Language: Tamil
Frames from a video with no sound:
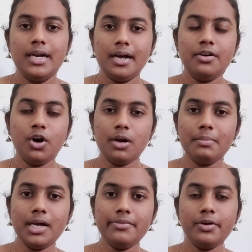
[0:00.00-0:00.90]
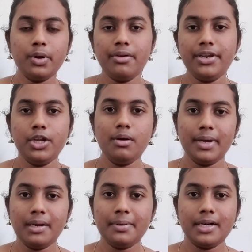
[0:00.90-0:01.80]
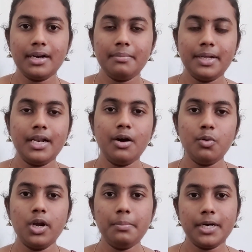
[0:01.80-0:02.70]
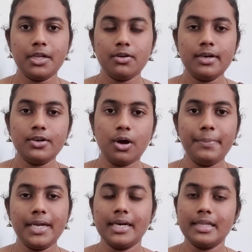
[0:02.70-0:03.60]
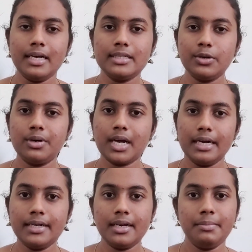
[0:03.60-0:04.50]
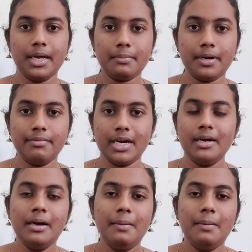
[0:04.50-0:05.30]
நான் நார்மலாவே ஒரு வீடியோ மேக் பண்றேன் அப்படின்னா ஒரு பர்டிகுலர் டாபிக் எடுத்து அதுல ஒரு கண்டென்ட் மேக் பண்ணுவேன்